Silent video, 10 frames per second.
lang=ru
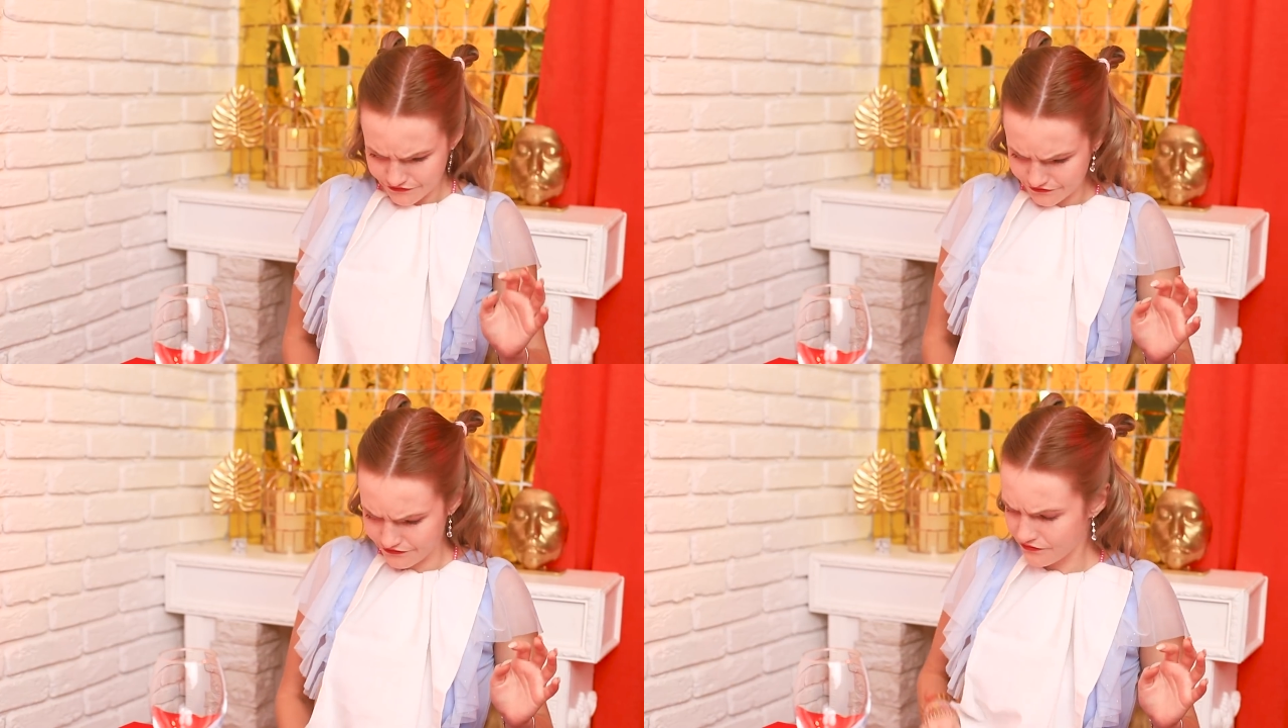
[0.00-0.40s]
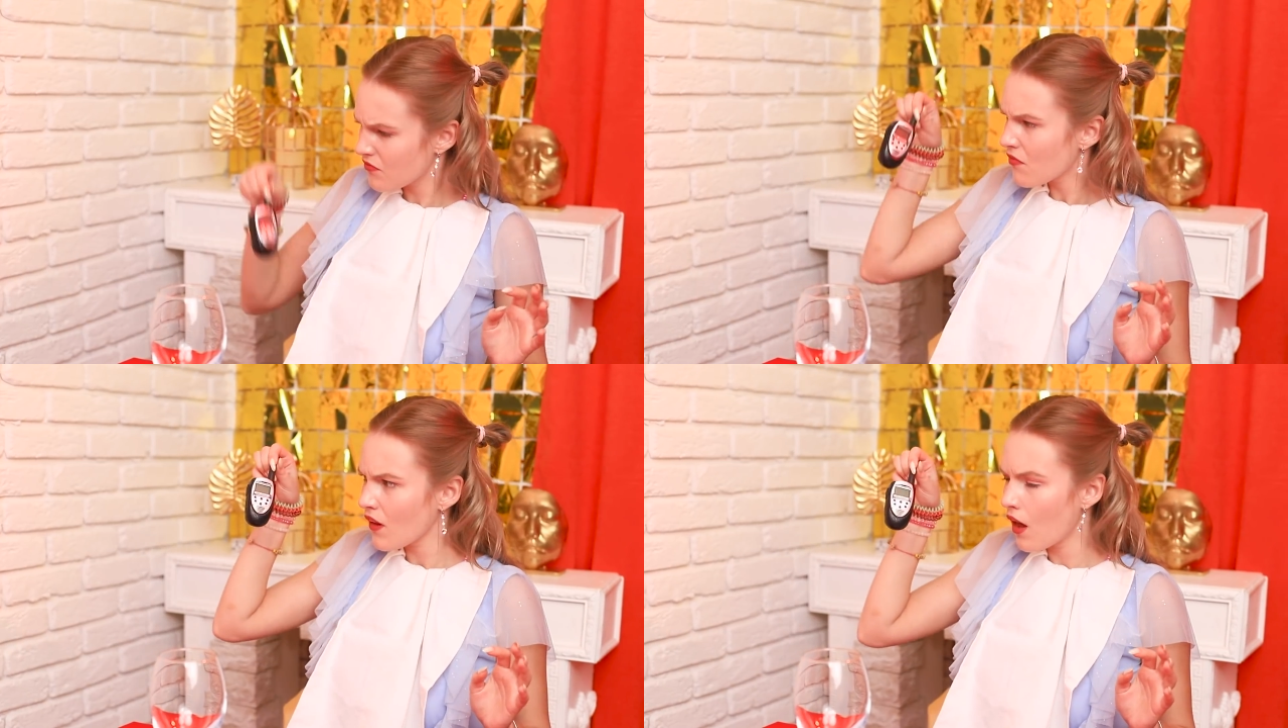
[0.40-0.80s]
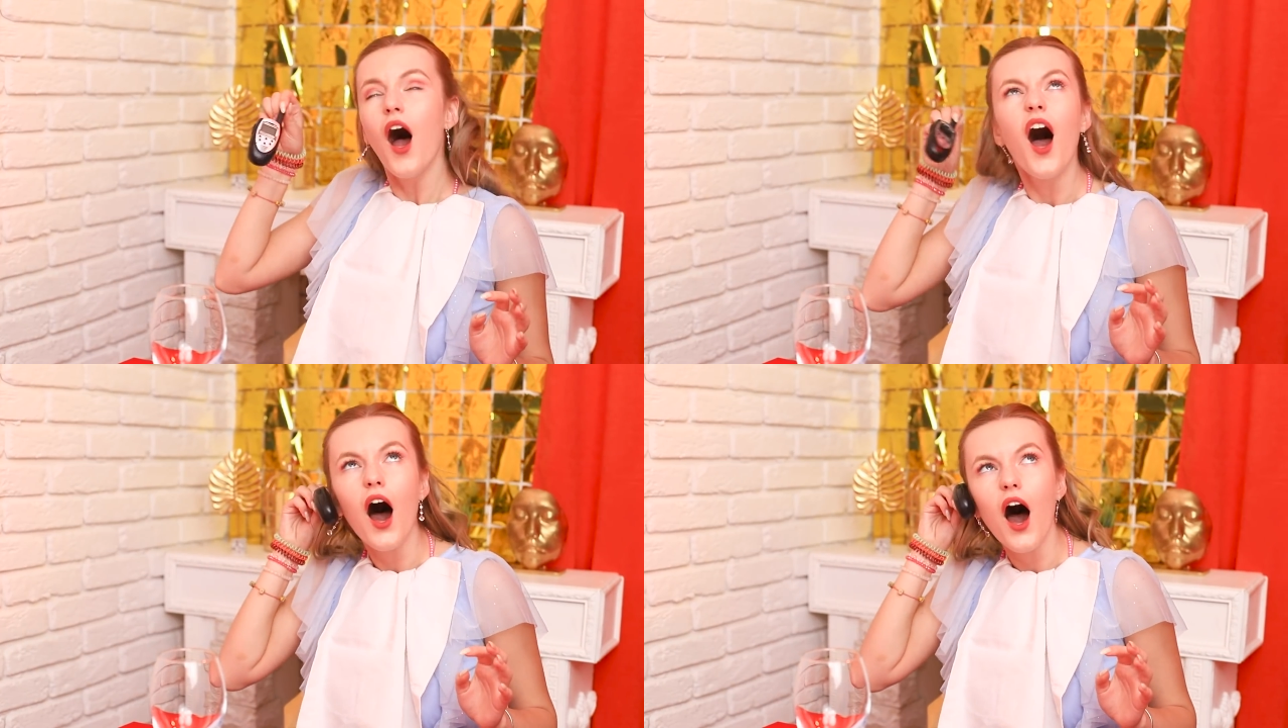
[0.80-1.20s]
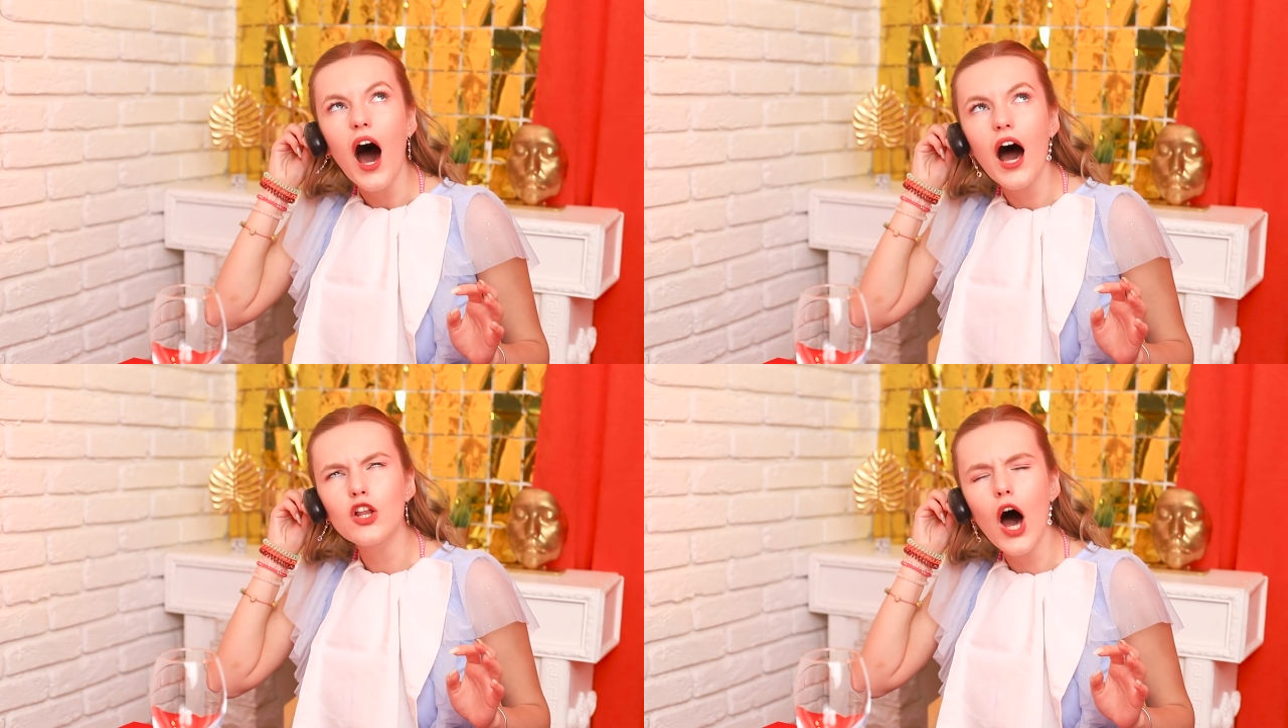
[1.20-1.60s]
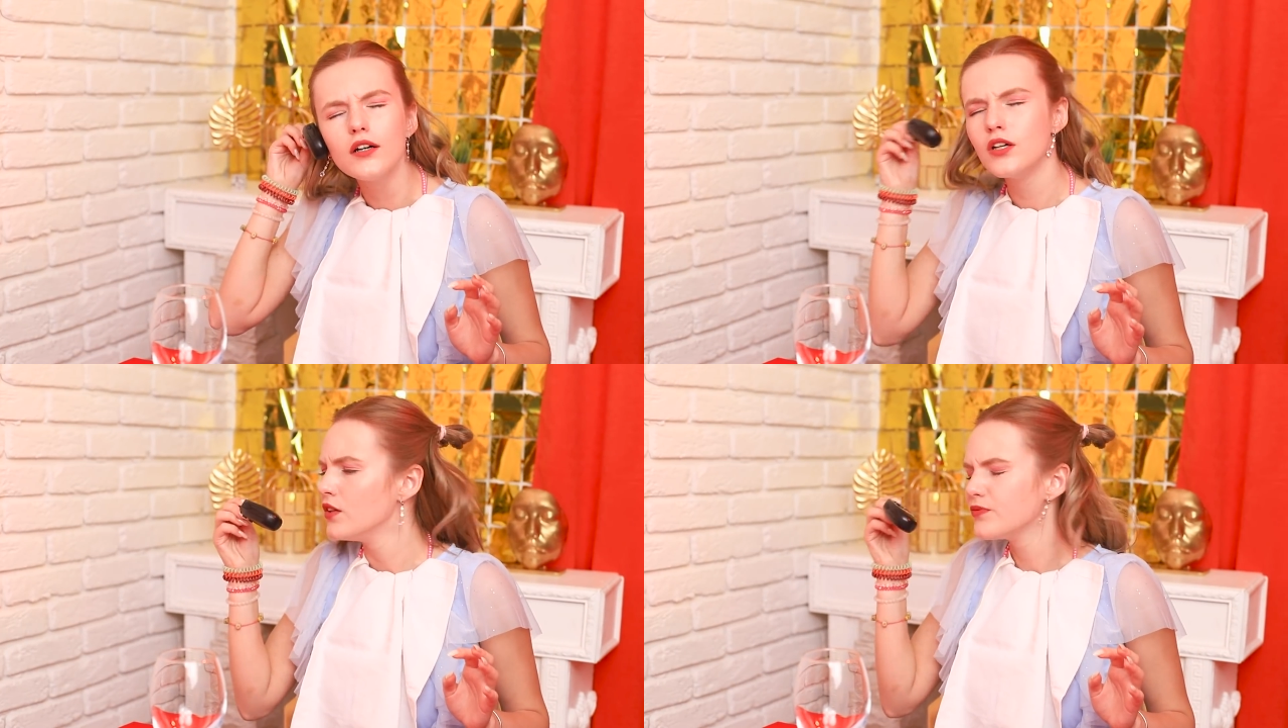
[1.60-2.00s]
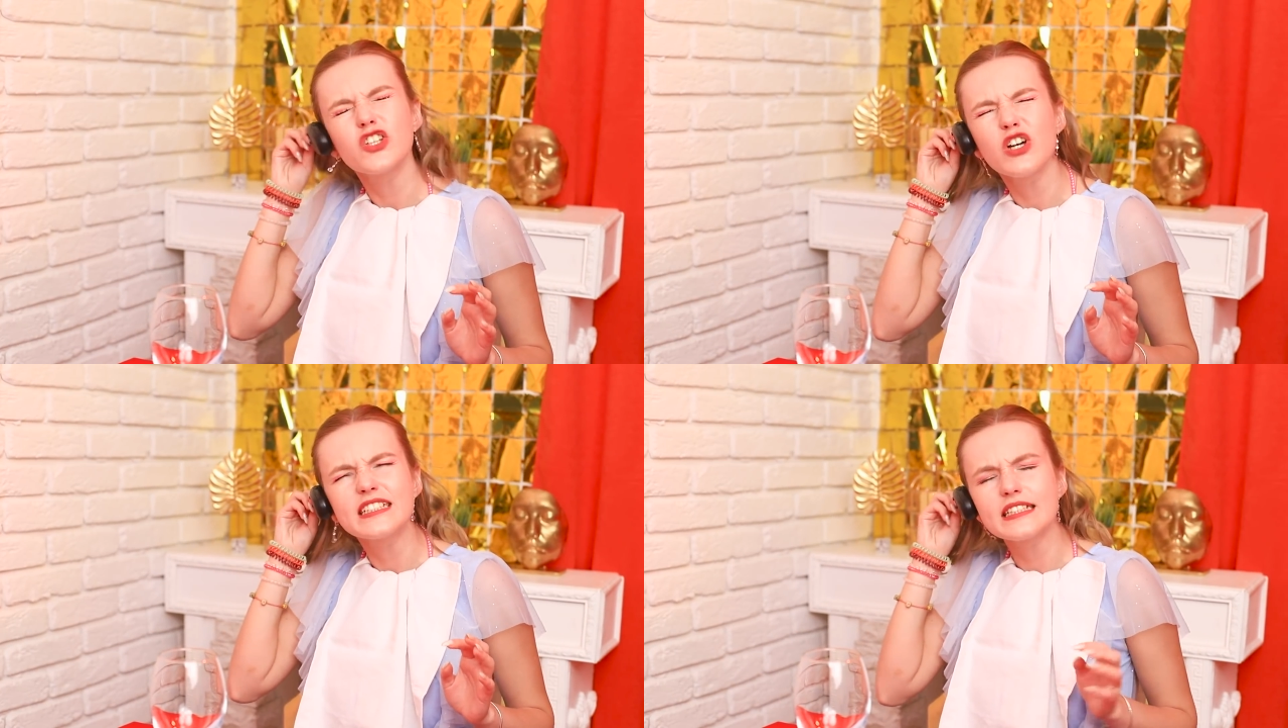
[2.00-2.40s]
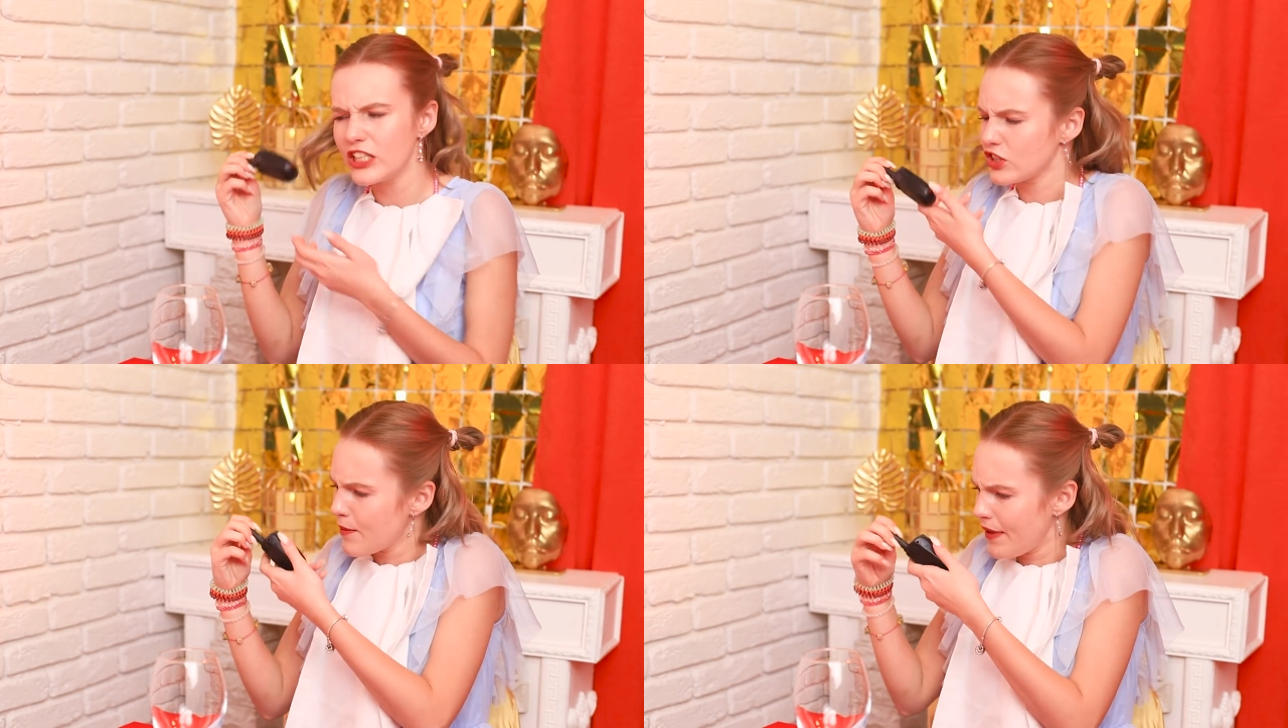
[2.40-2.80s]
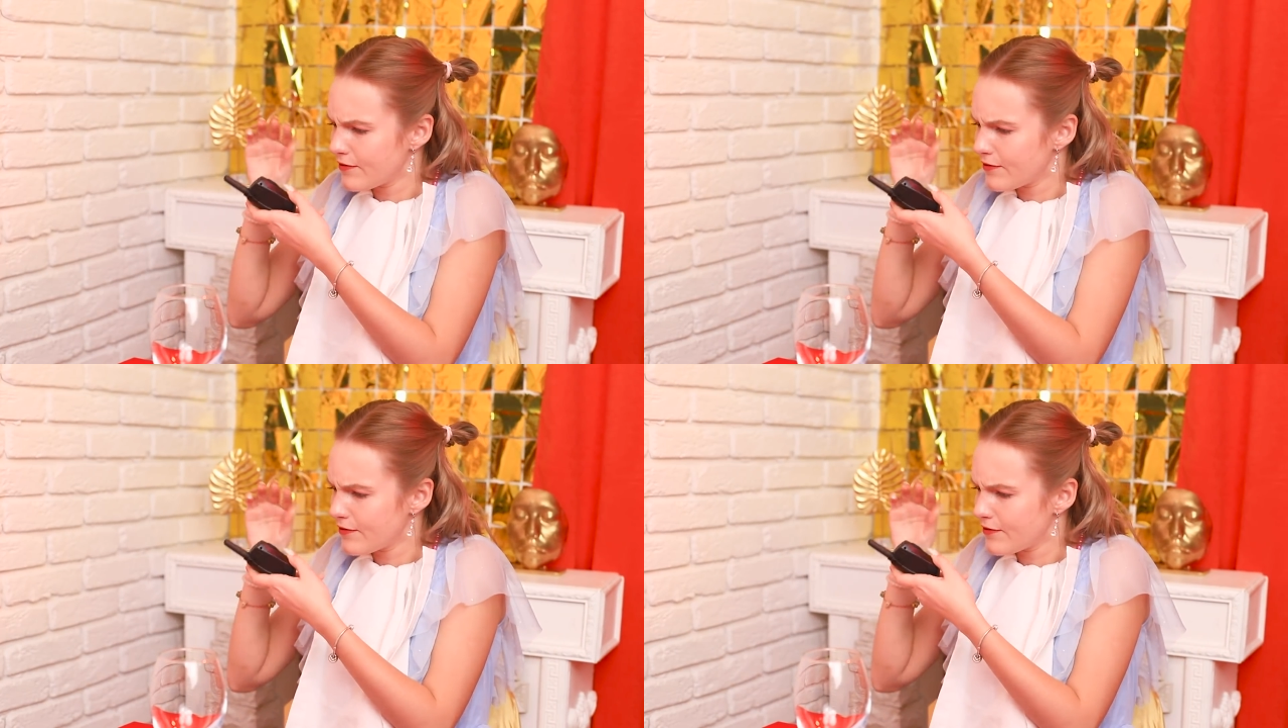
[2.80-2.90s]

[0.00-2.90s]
М -м, как это работает? Ничего не понятно.